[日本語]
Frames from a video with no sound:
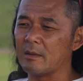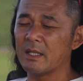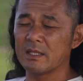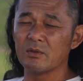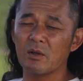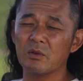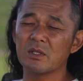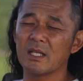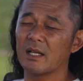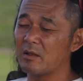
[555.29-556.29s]
まあそんなこ
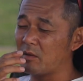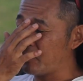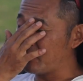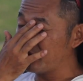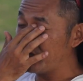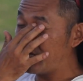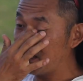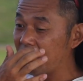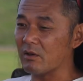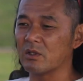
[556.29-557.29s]
とされても僕の怒
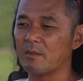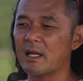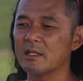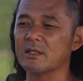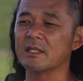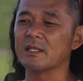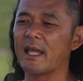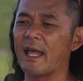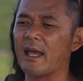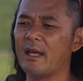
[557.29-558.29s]
りは収まらずです
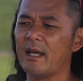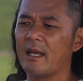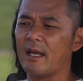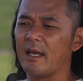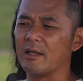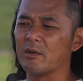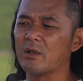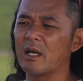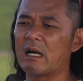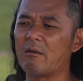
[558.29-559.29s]
ね、世
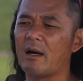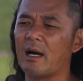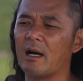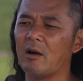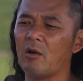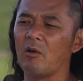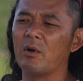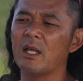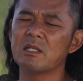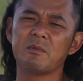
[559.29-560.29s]
の中はお
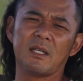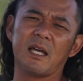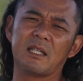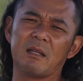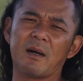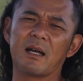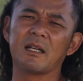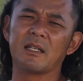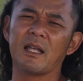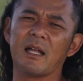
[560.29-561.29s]
盆休みに入ったばっ
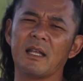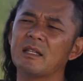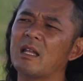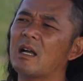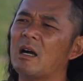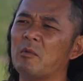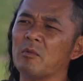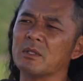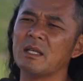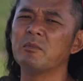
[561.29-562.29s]
かりでレンタカー
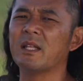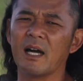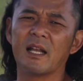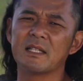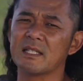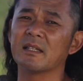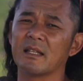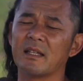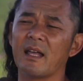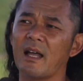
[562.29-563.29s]
も全部出払っちゃっ
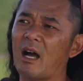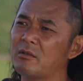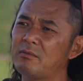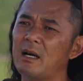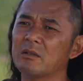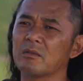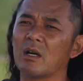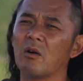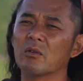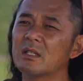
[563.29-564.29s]
てて、アルファードと
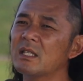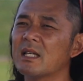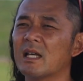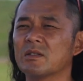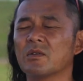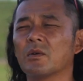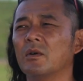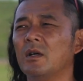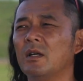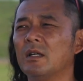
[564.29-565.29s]
か大きいサイズの
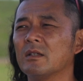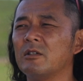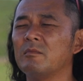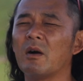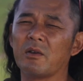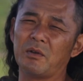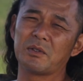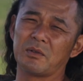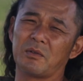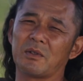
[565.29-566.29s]
車を用意
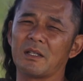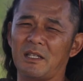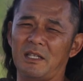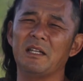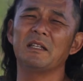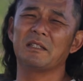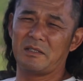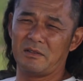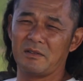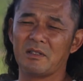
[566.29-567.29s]
することができないんで
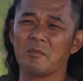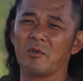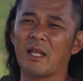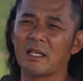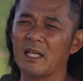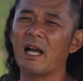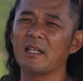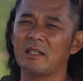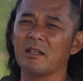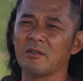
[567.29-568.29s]
すって、もう泣きが
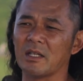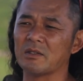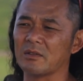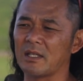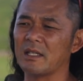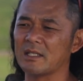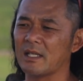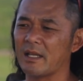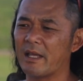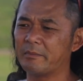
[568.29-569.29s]
入ってるような状態でし
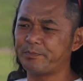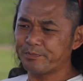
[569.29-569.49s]
たね。